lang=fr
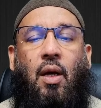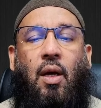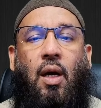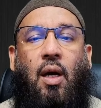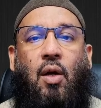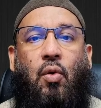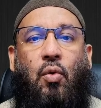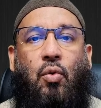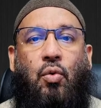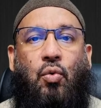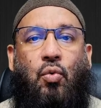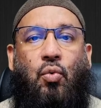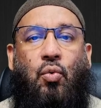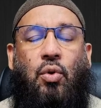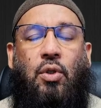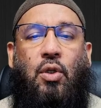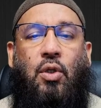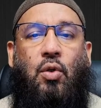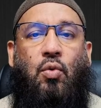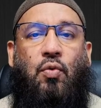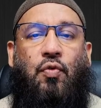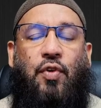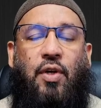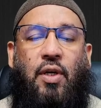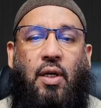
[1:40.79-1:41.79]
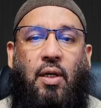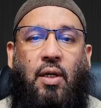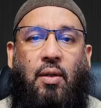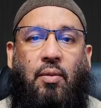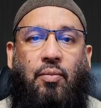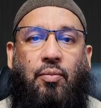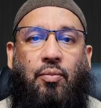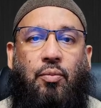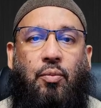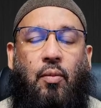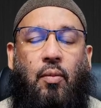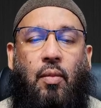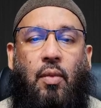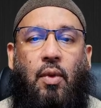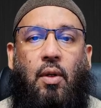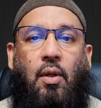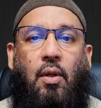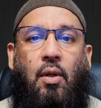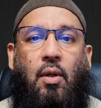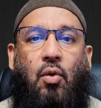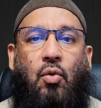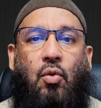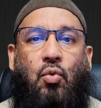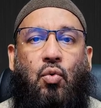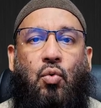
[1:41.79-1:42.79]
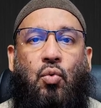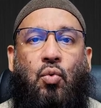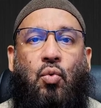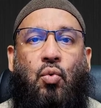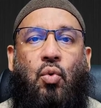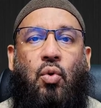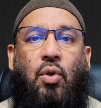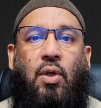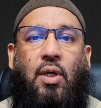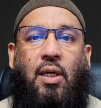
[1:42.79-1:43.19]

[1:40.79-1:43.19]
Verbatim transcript: alors nous qui nous faisons, nous